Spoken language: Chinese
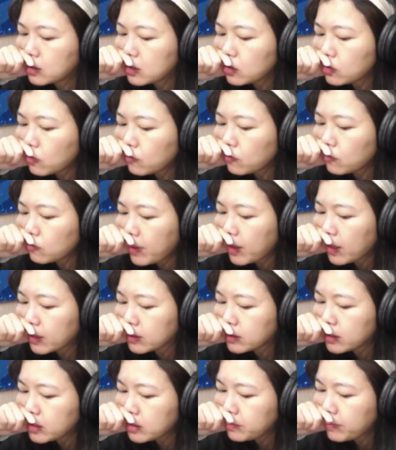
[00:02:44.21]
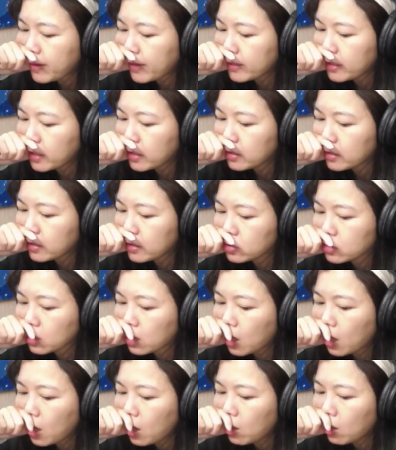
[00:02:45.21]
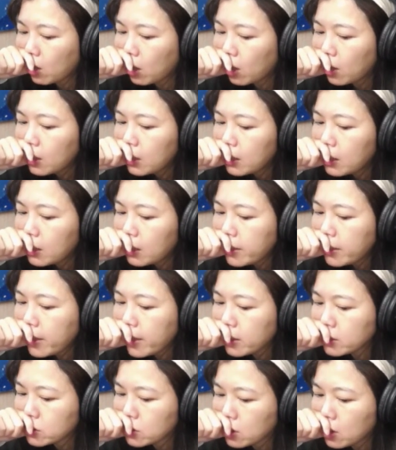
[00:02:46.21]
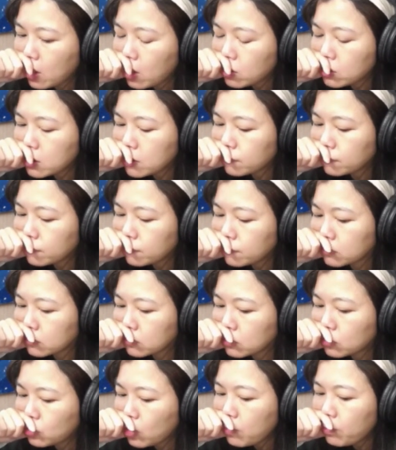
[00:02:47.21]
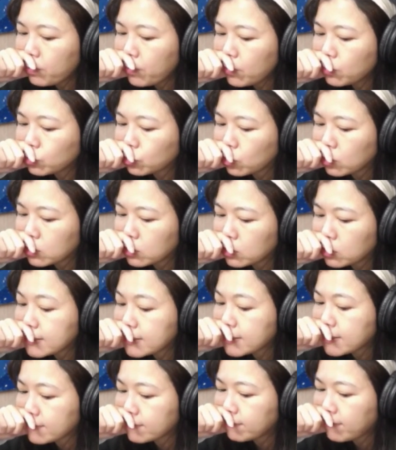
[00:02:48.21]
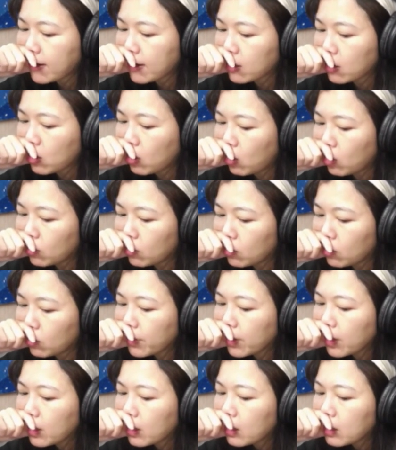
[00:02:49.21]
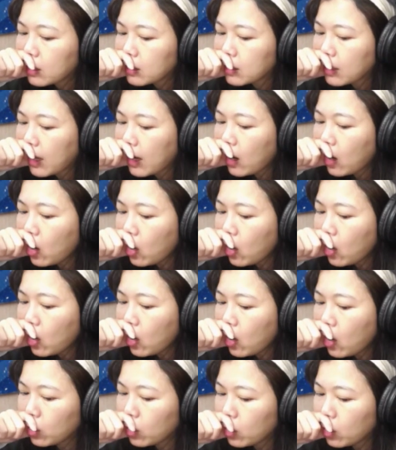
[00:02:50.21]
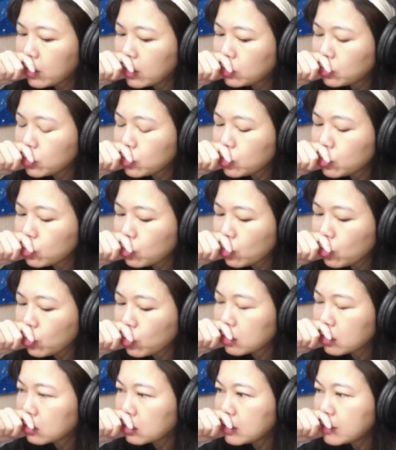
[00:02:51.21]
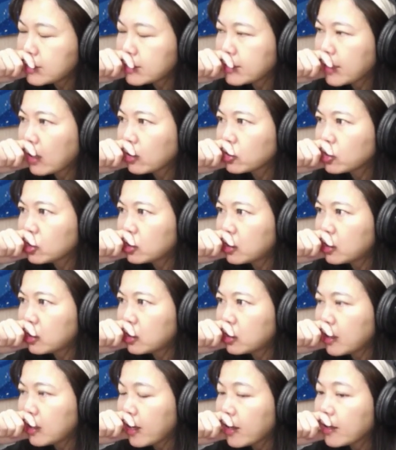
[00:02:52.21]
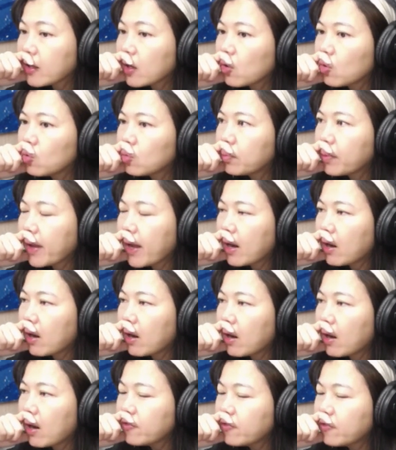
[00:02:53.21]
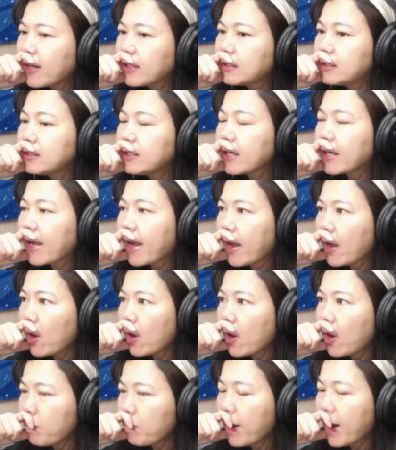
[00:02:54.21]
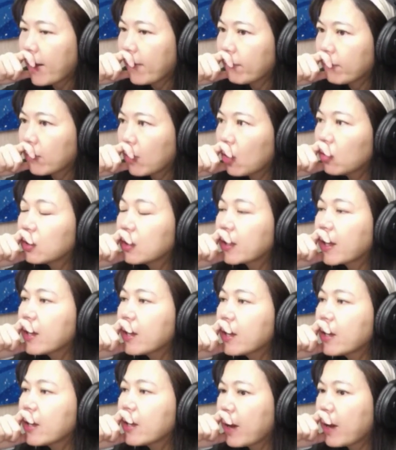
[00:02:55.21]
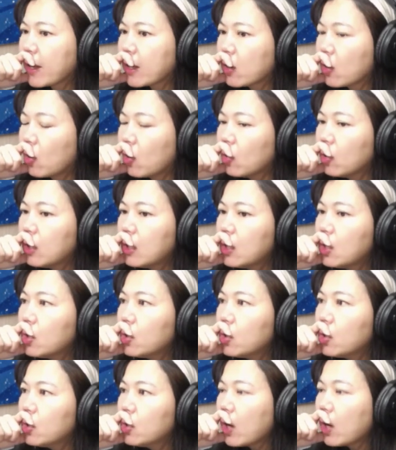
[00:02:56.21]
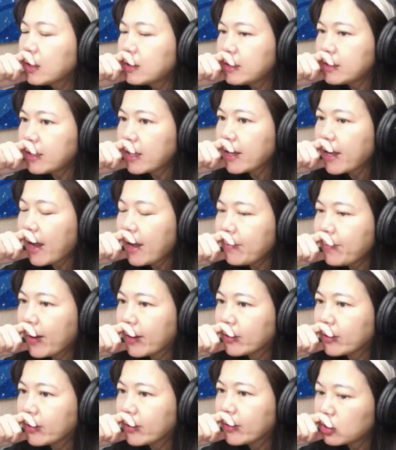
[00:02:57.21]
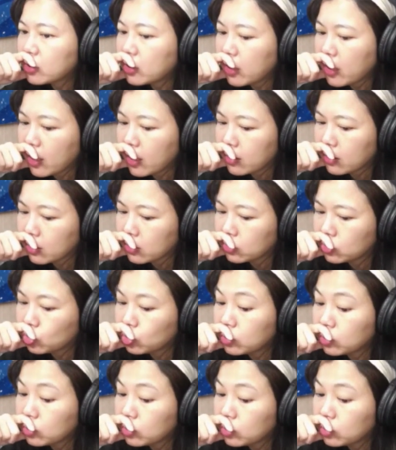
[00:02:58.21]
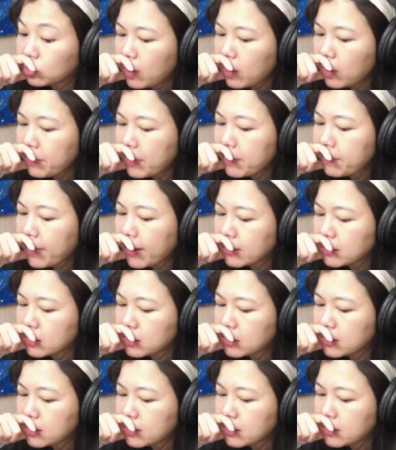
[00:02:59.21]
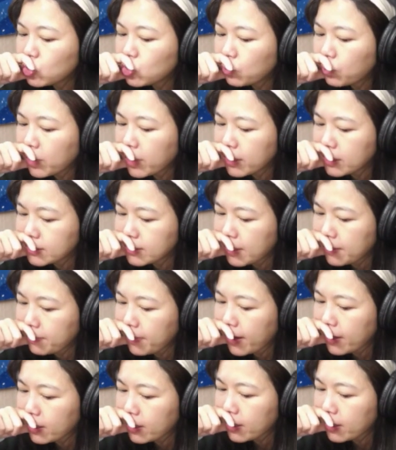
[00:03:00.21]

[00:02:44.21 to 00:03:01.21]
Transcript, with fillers: 金融风暴两千零八年的时候哦，那个时候政府宣布说禁止放空，然后也就是说，你只要是跌的股票哈，除非它今天开红盘哦，你可以去卖空；如果它今天开盘就是跌的，就是所谓平盘之下，你就不可以再卖